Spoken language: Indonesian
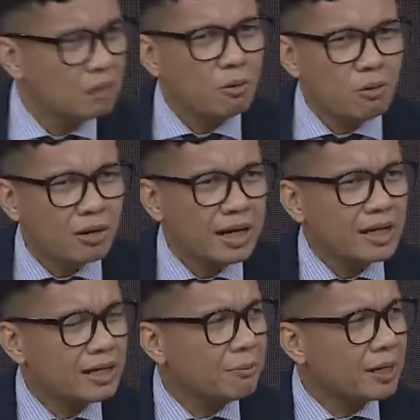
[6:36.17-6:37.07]
bukan
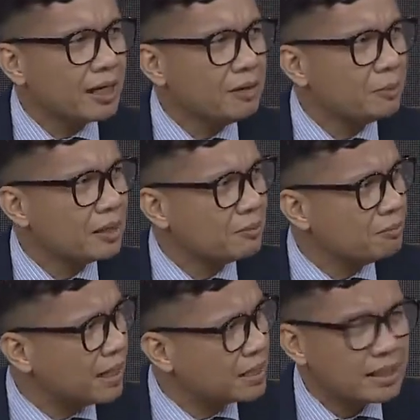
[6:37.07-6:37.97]
hanya PKI pernah
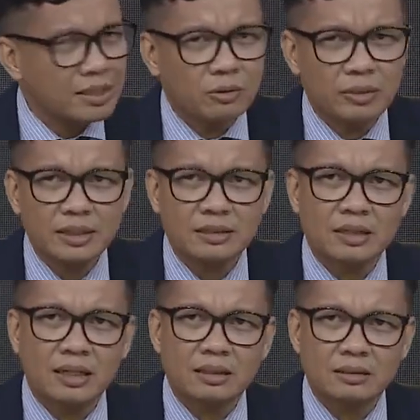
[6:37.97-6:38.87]
membantai Indonesia.